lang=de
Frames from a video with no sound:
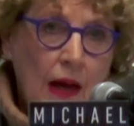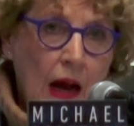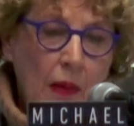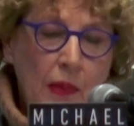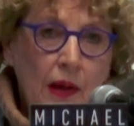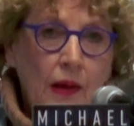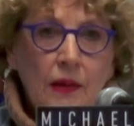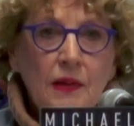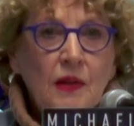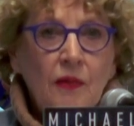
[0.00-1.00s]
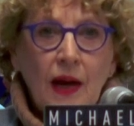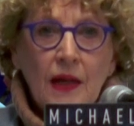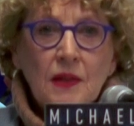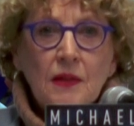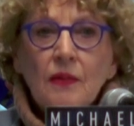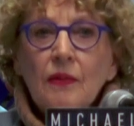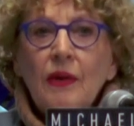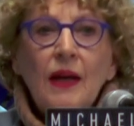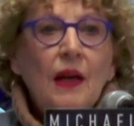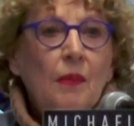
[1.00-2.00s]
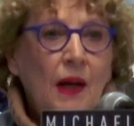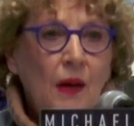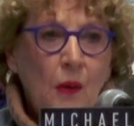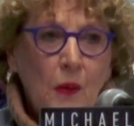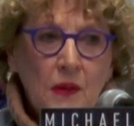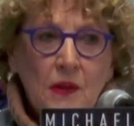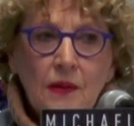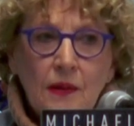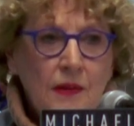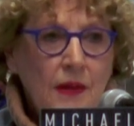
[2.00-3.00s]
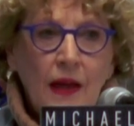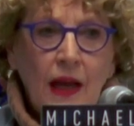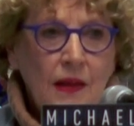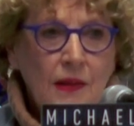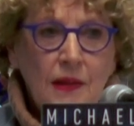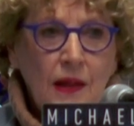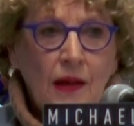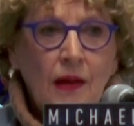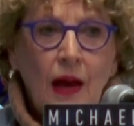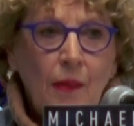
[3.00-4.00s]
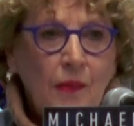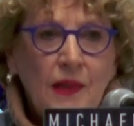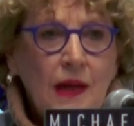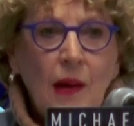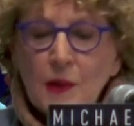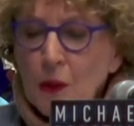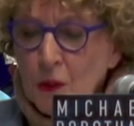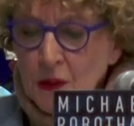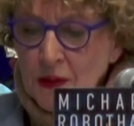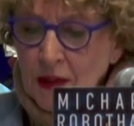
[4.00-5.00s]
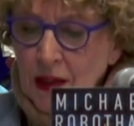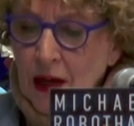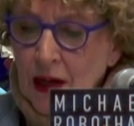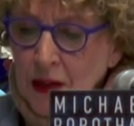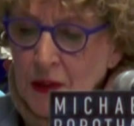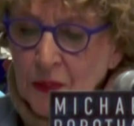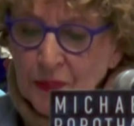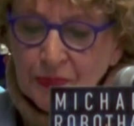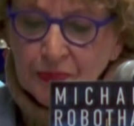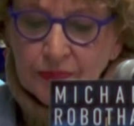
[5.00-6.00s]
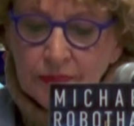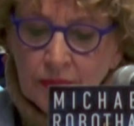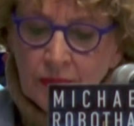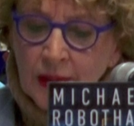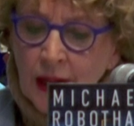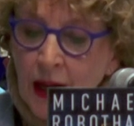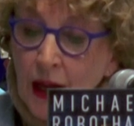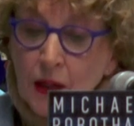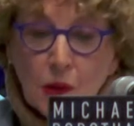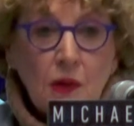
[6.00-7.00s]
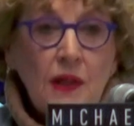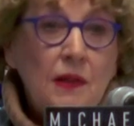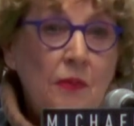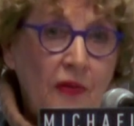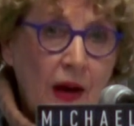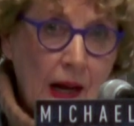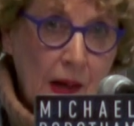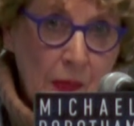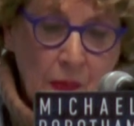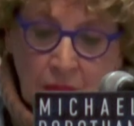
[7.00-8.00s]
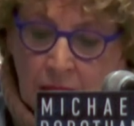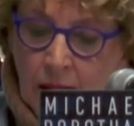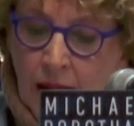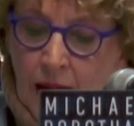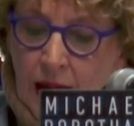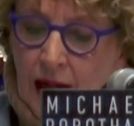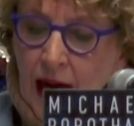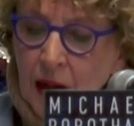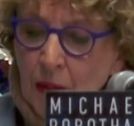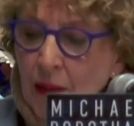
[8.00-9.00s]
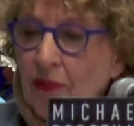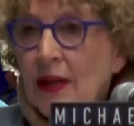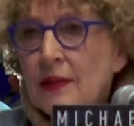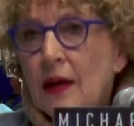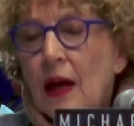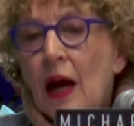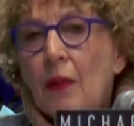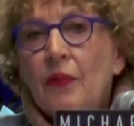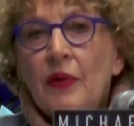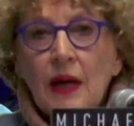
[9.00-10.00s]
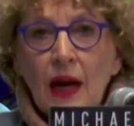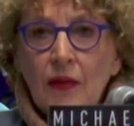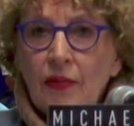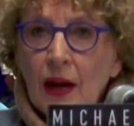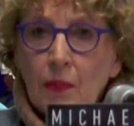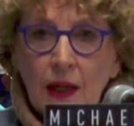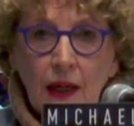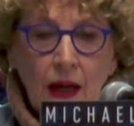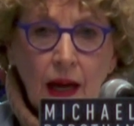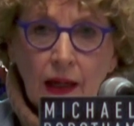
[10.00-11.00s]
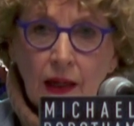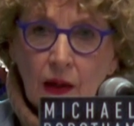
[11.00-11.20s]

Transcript: Gabe. Sie weiß, wann jemand lügt. Das erkennt sie mit absoluter Sicherheit. Zu diesem Fall. In einem Abwassergraben wird eine weibliche Leiche